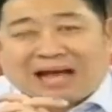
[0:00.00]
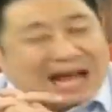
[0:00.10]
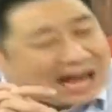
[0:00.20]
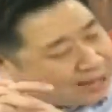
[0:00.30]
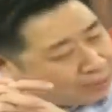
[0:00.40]

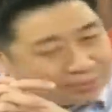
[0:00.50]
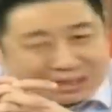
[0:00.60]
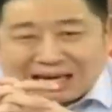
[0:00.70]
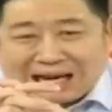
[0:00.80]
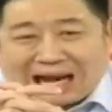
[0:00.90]
หายผม
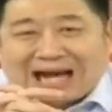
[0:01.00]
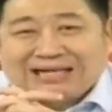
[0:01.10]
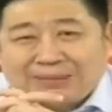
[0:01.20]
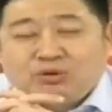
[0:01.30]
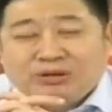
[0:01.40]
จะหาย
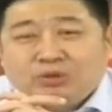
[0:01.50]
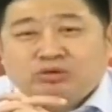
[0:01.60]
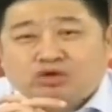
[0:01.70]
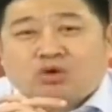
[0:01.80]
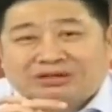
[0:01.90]
จำนวนที่
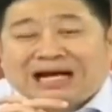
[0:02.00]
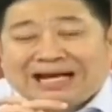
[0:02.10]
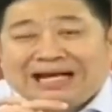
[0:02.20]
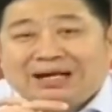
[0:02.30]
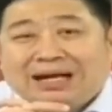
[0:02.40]
คุณตกใจ
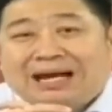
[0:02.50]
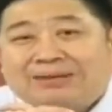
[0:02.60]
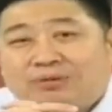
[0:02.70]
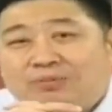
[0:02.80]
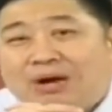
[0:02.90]
ก็แล้วกัน
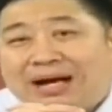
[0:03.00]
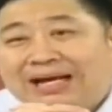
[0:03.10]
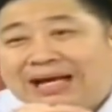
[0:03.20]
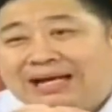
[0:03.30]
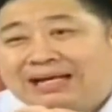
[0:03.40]
ผมบอกให้
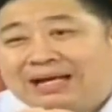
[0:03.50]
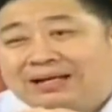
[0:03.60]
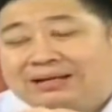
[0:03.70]
แค่นี้